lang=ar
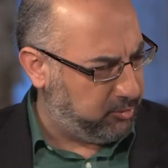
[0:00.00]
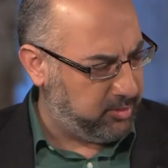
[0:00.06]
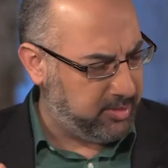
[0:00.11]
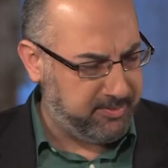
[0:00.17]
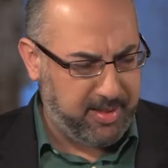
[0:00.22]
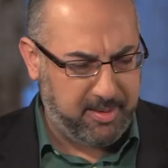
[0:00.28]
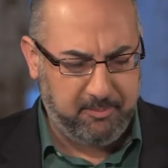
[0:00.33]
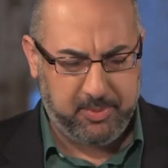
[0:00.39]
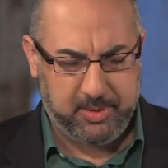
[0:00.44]

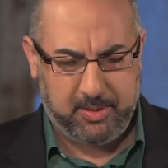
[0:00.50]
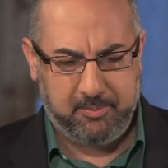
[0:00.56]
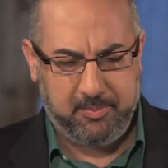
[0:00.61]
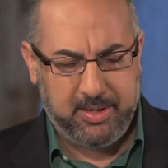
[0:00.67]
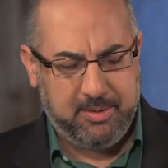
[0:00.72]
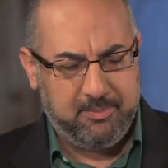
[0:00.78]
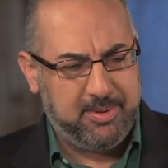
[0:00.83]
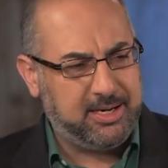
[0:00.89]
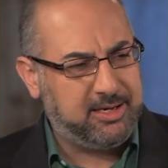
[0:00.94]
وإيمان
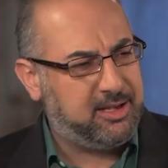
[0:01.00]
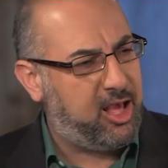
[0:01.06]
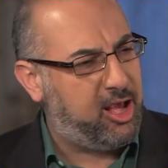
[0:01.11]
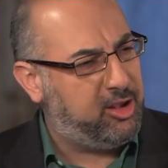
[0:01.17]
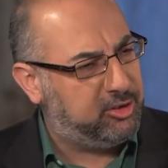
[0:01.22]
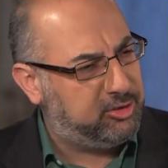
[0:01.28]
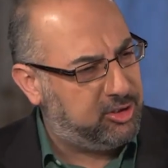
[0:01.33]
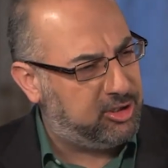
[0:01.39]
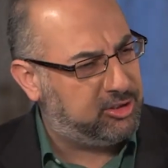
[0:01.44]
بربنا بل
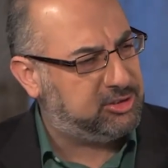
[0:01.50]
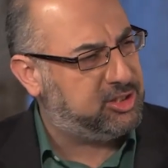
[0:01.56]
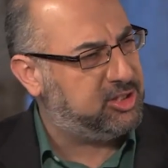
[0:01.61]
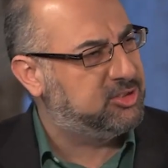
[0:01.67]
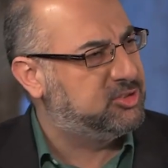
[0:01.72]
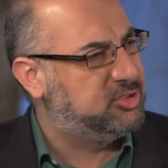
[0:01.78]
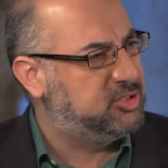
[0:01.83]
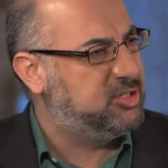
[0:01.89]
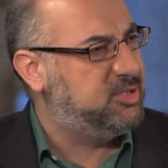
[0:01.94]
كإطار
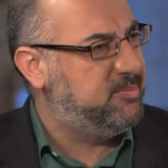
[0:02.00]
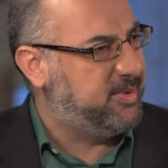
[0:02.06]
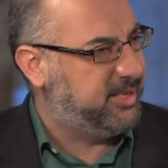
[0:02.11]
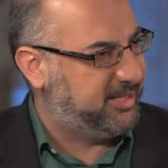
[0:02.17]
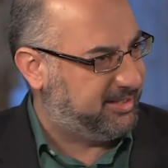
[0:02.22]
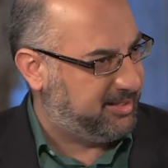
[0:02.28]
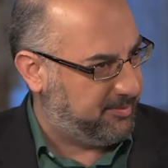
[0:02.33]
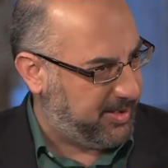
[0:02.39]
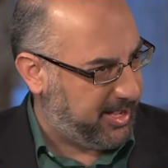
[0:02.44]
تنظيم
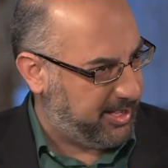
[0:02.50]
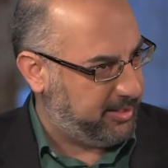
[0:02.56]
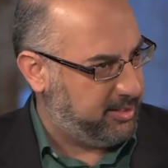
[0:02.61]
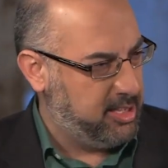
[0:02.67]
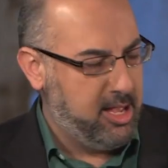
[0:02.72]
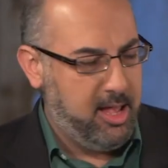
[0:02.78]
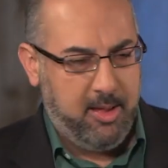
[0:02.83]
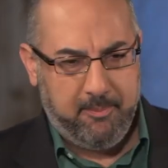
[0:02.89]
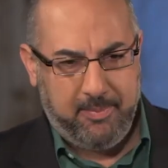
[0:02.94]
اجتماعي